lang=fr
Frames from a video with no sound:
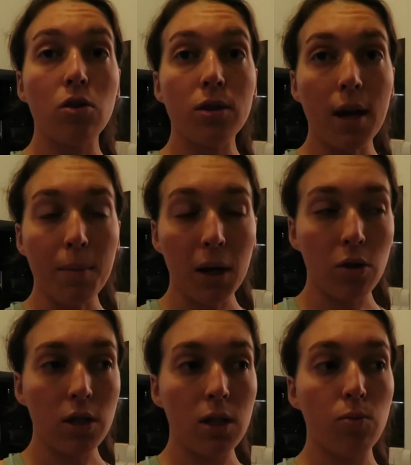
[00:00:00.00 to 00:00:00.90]
jusqu'à
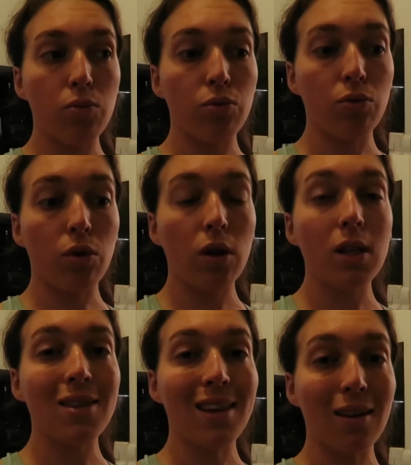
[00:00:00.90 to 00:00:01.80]
mercredi pour
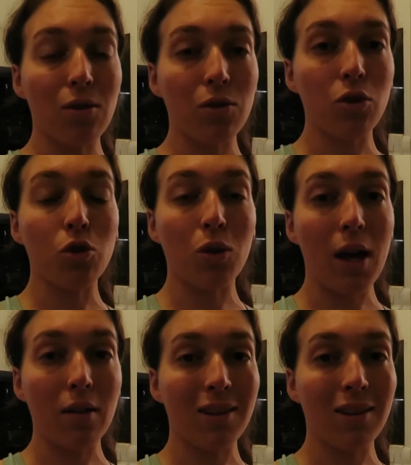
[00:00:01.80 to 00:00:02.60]
50 dollars,